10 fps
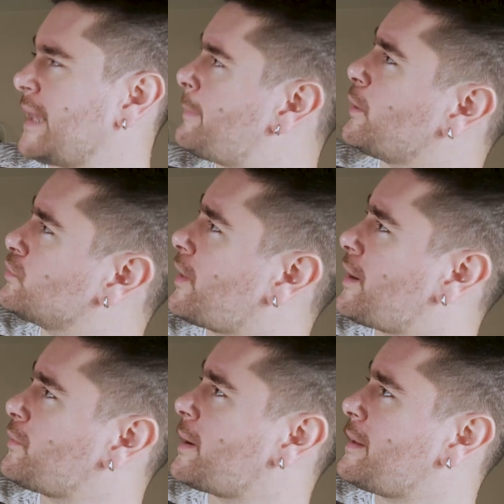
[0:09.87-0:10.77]
¿Te has preguntado
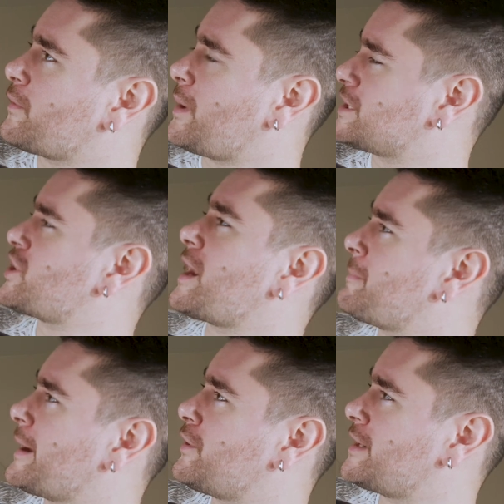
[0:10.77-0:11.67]
alguna vez cuáles son las
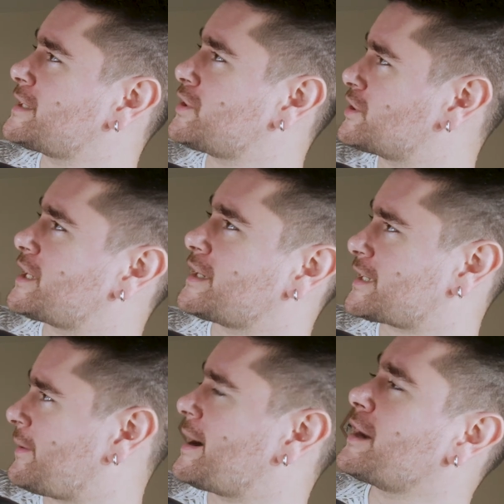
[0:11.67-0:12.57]
mejores cosas de
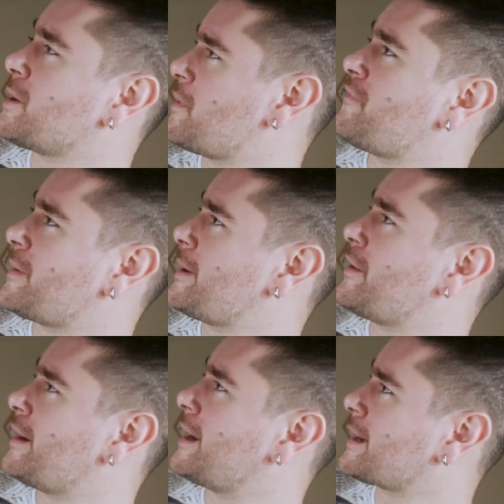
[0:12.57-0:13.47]
trabajar como enfermero
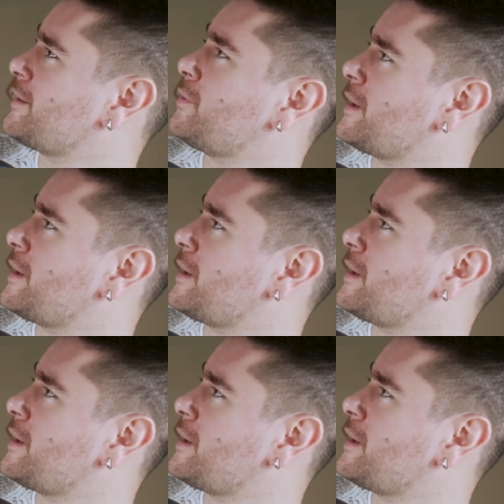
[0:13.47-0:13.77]
en el Reino